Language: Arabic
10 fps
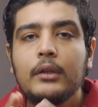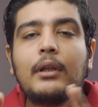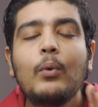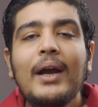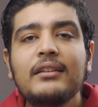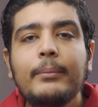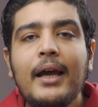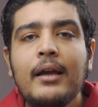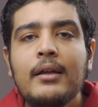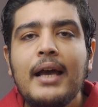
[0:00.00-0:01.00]
دلوقتي
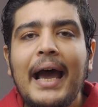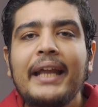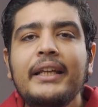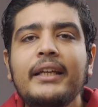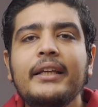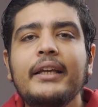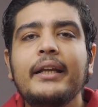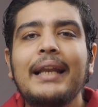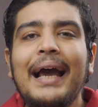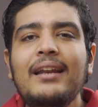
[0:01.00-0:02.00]
بقى
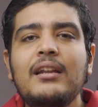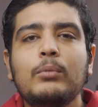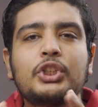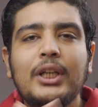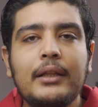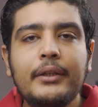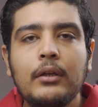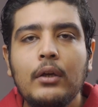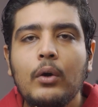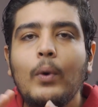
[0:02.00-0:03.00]
هنيجي لحل المشكله دي
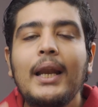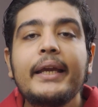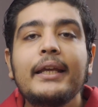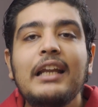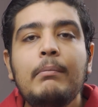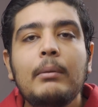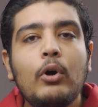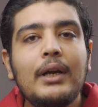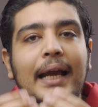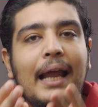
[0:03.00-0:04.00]
ولكن قبل ما
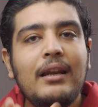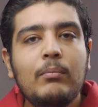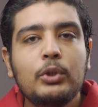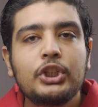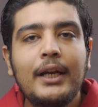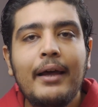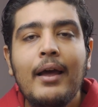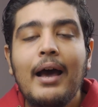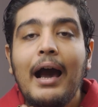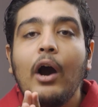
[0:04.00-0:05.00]
اقول لك حل المشكله
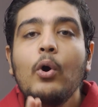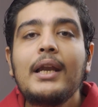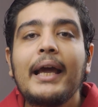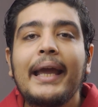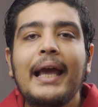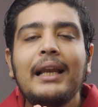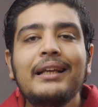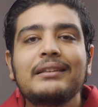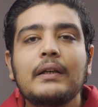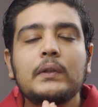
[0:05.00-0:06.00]
هقول لك
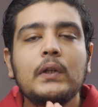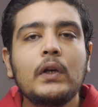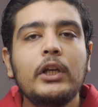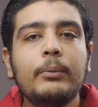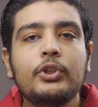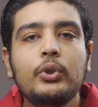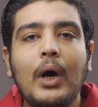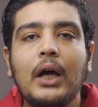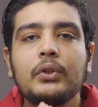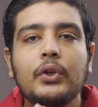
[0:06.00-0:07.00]
اليه اختيار الام تي يو
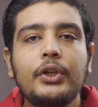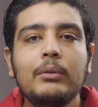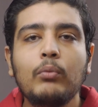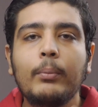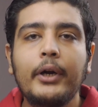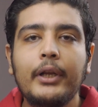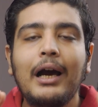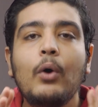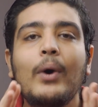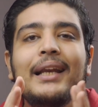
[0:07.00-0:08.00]
عن طريق الموبايل
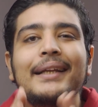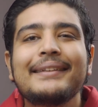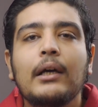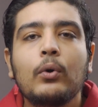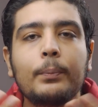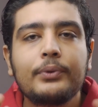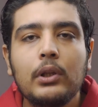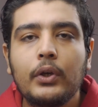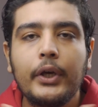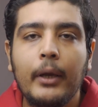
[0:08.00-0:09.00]
او اليه تجربه
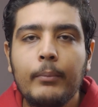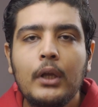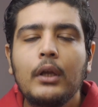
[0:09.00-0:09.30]
القيم